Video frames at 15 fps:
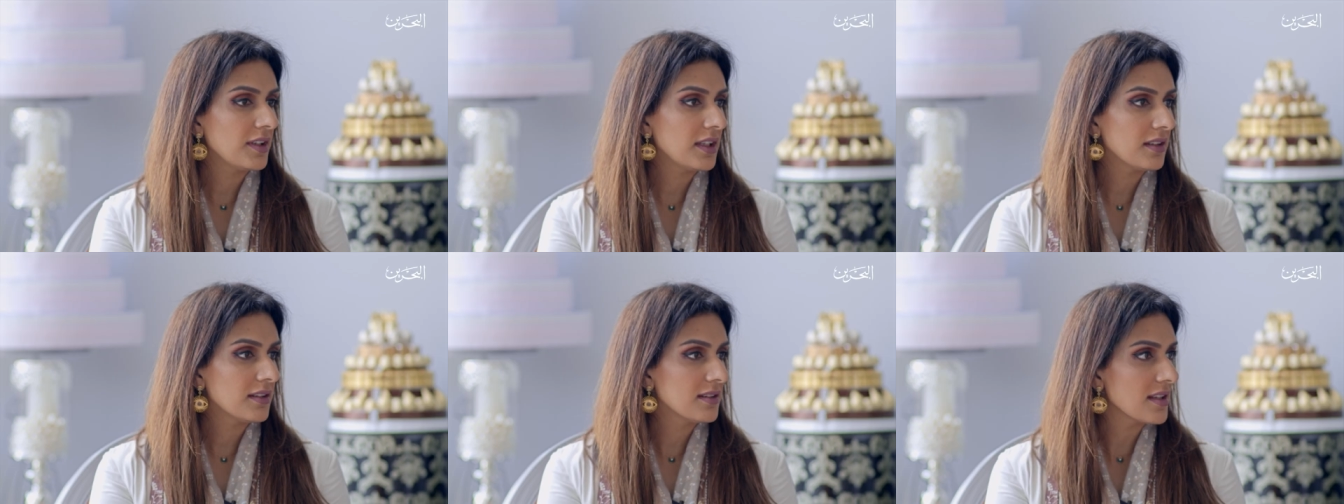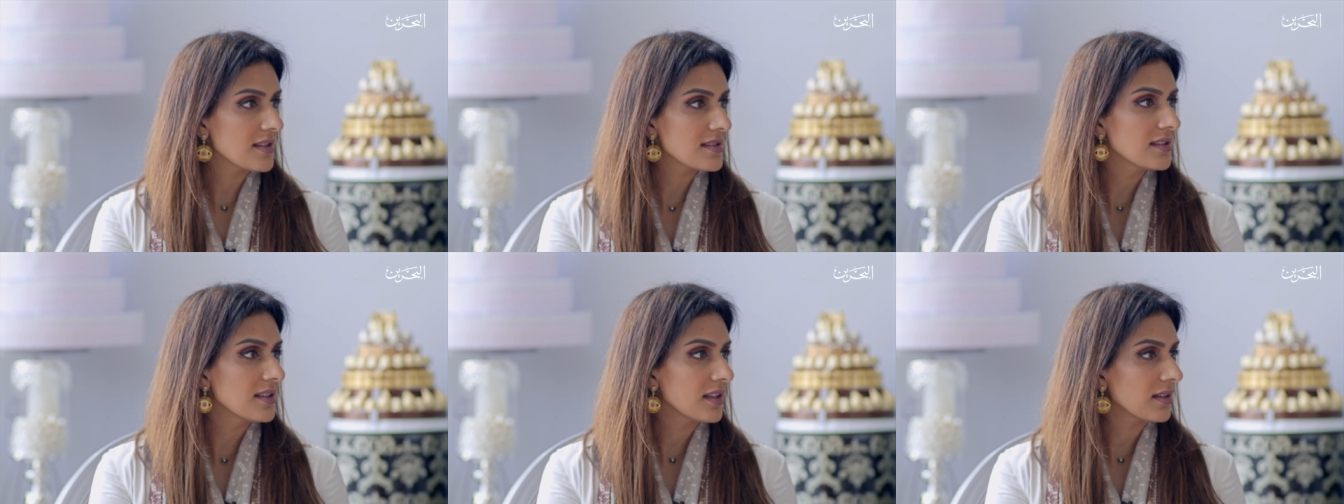في
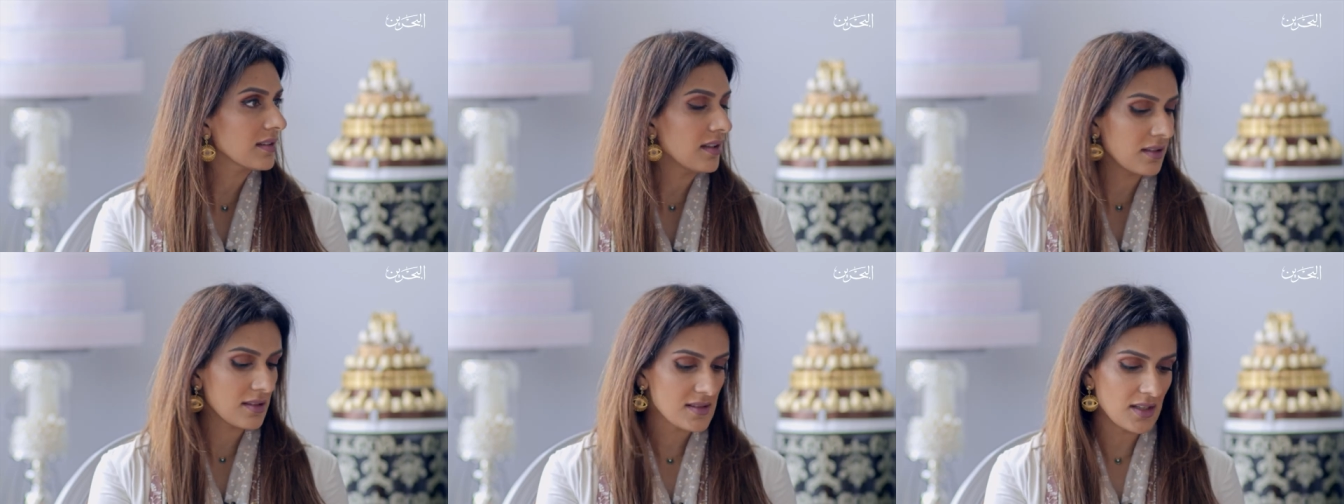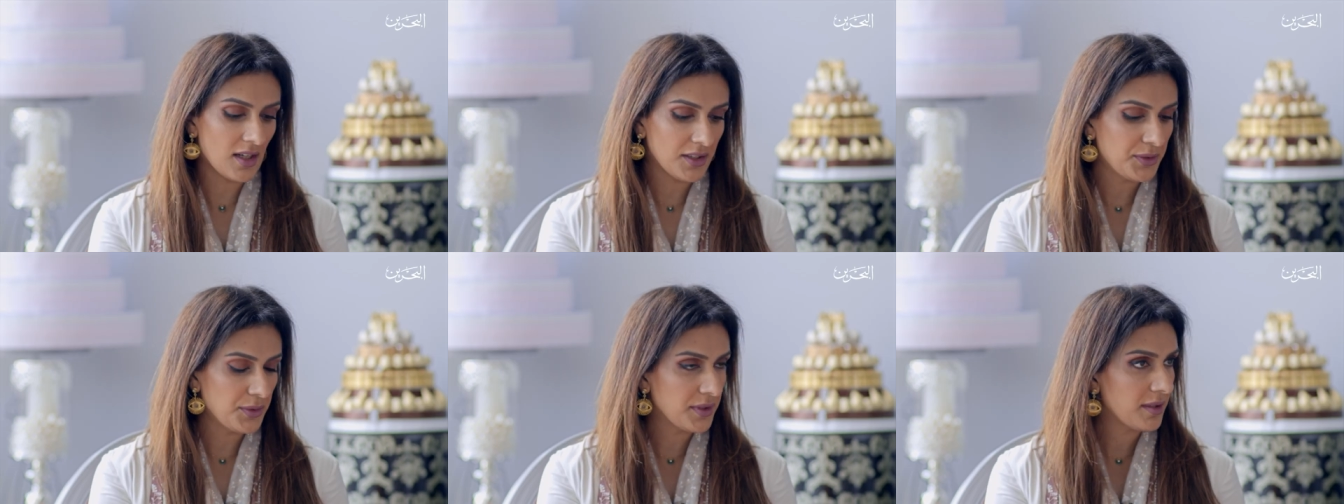التصدير آه،
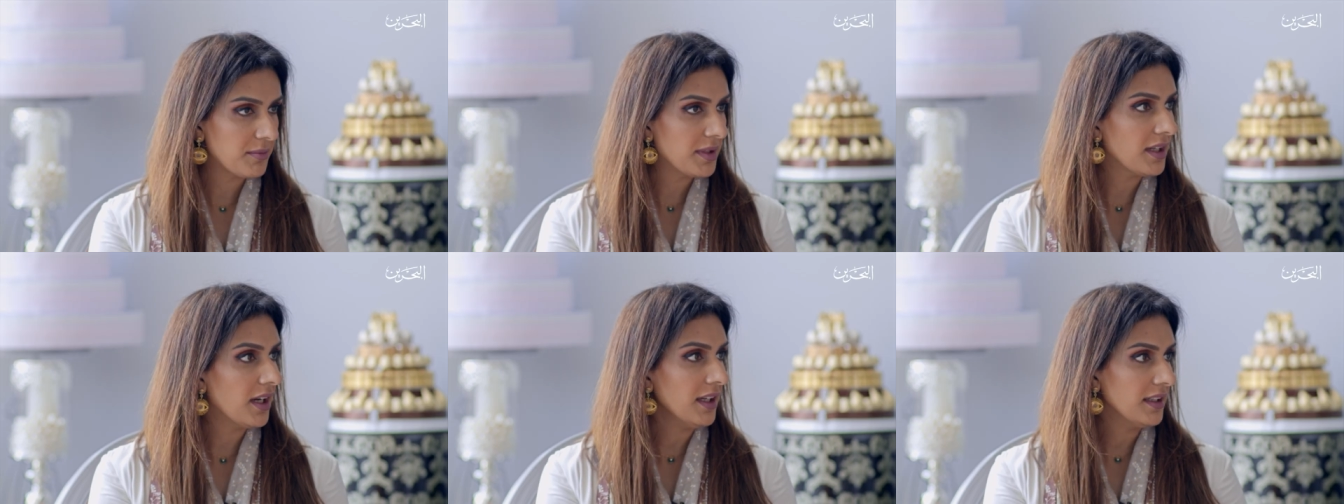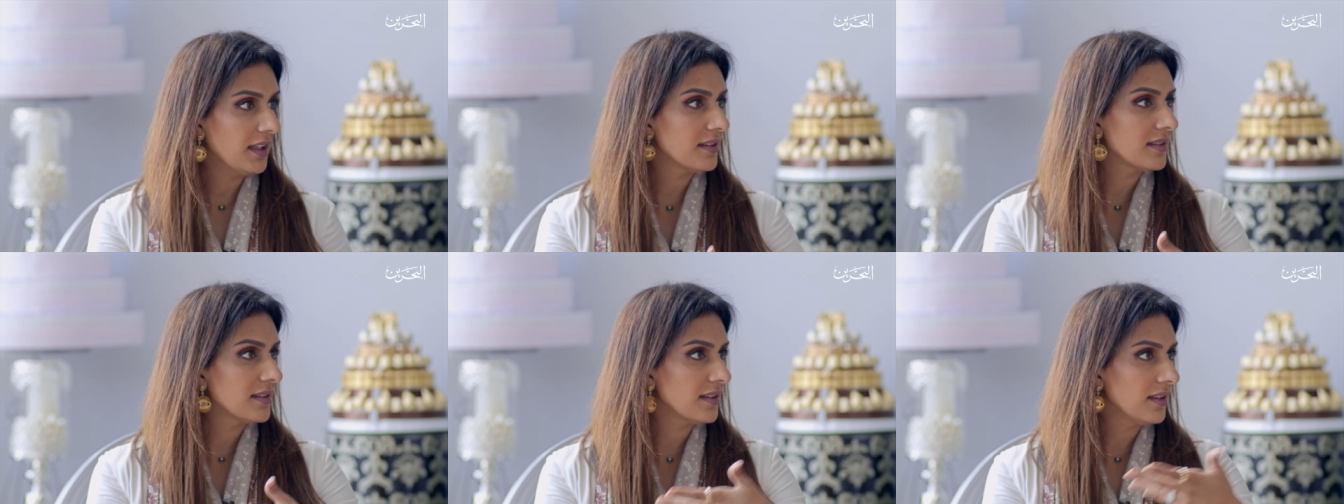ساعدونا من ناحيه
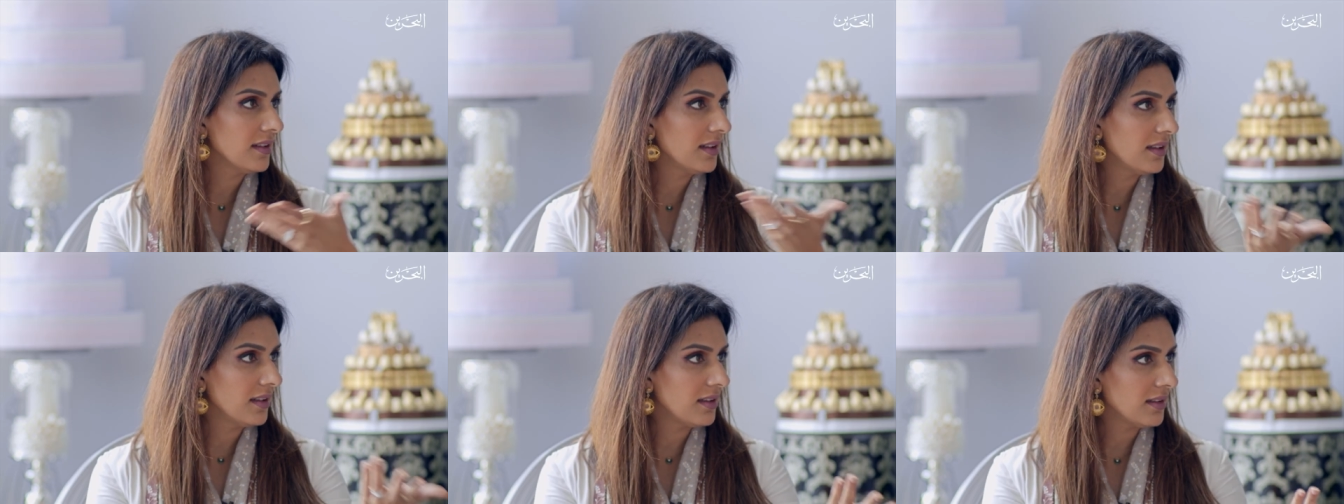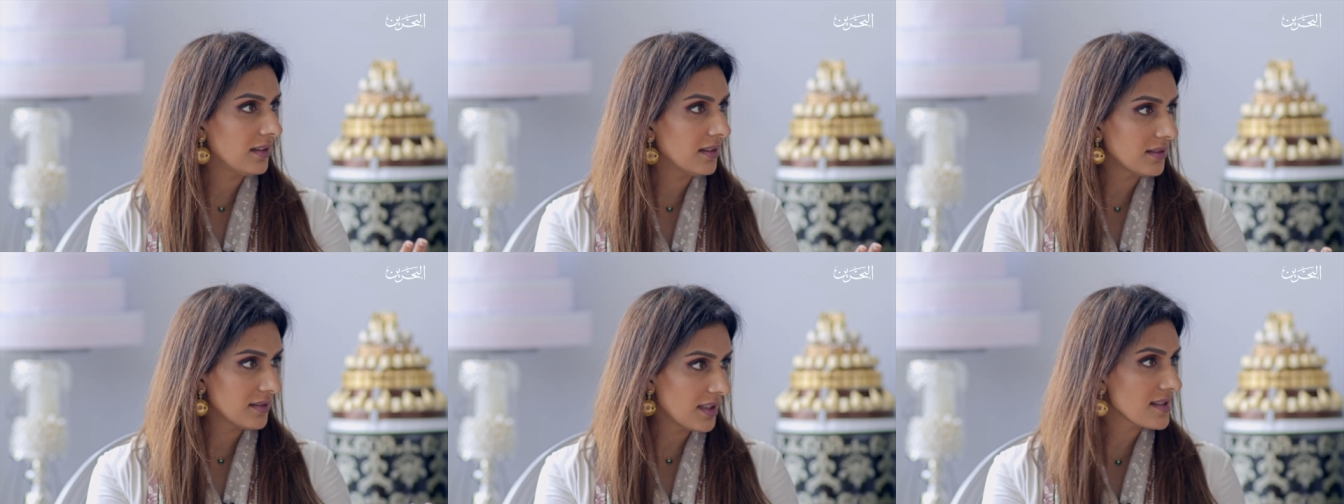
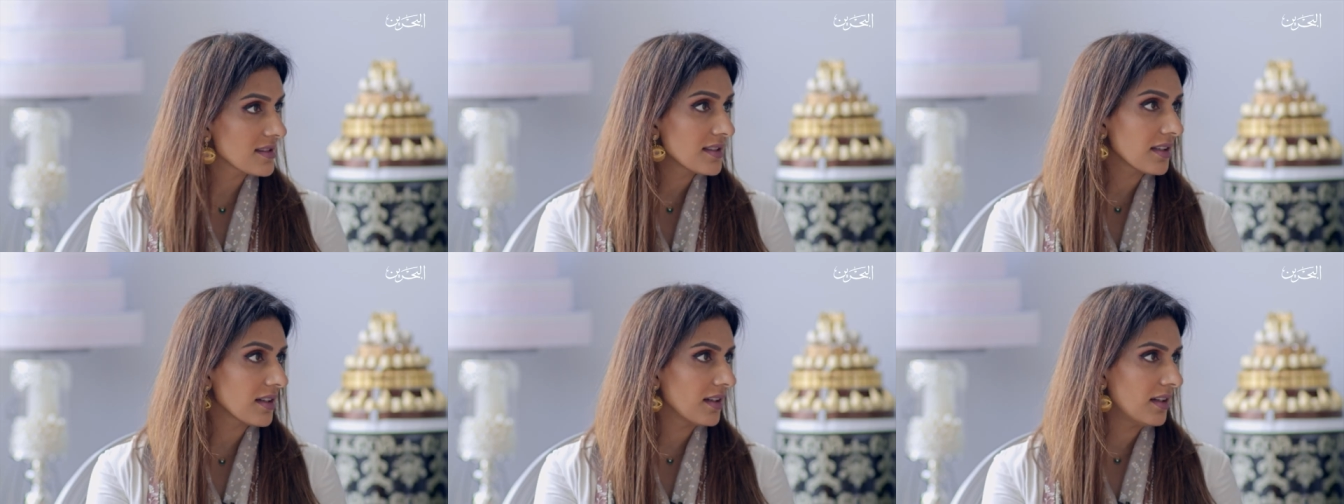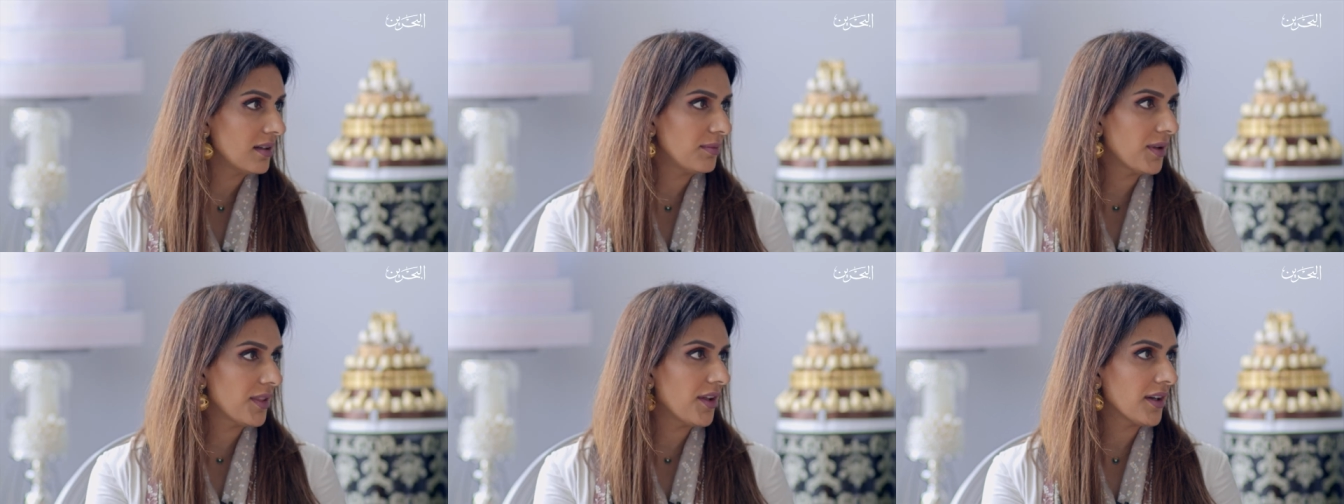تصدير
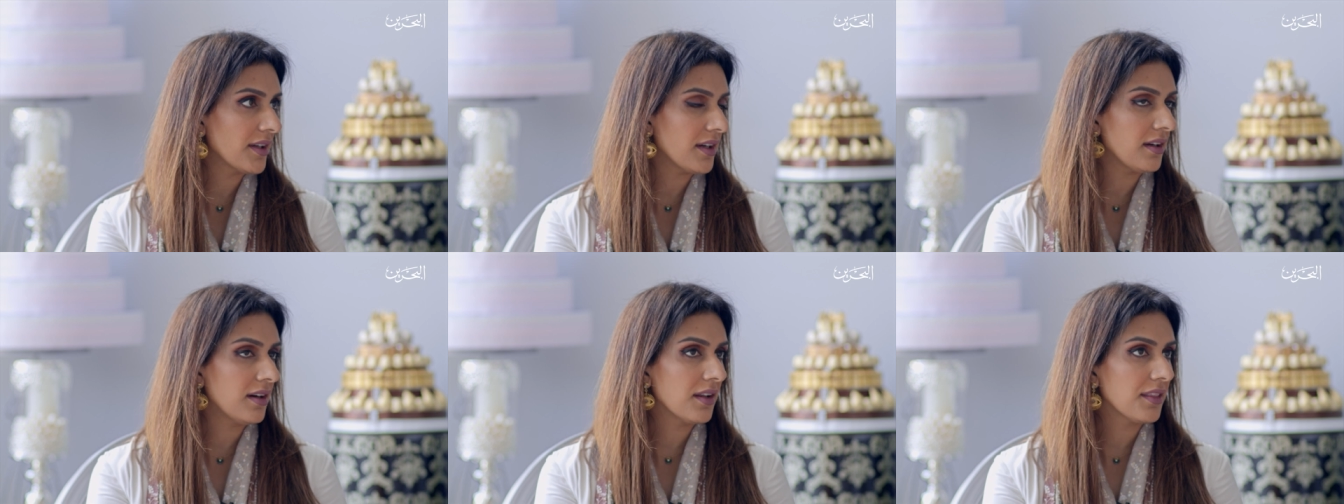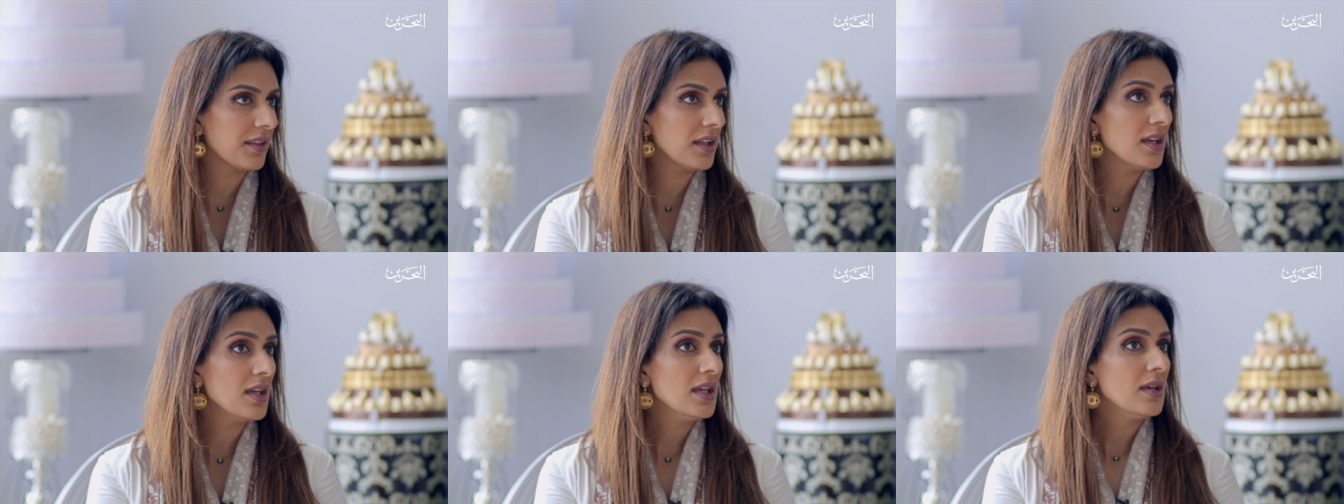البضائع
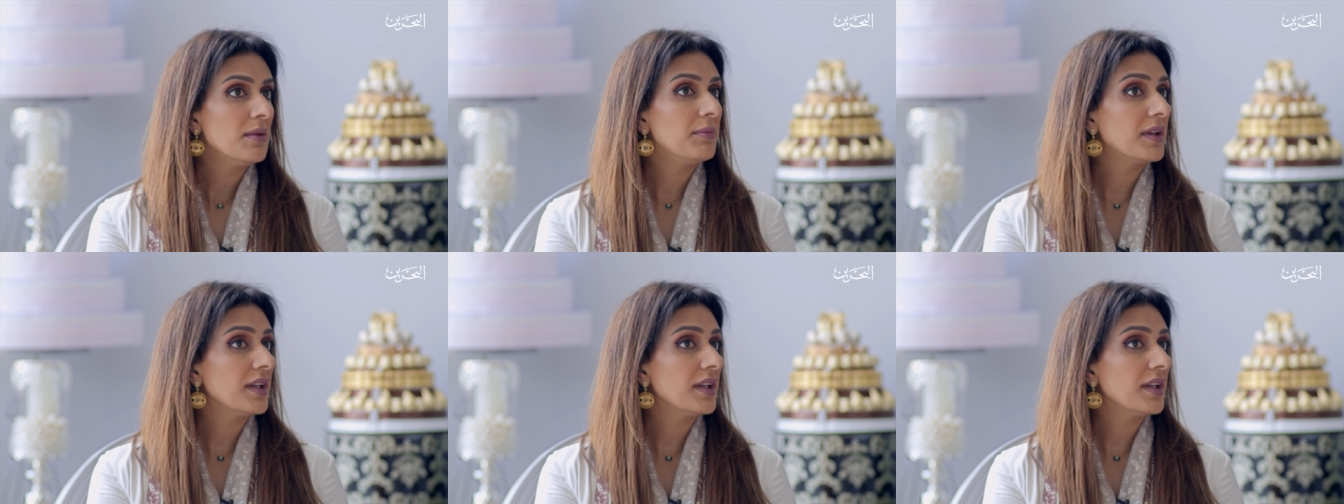هذه نعم.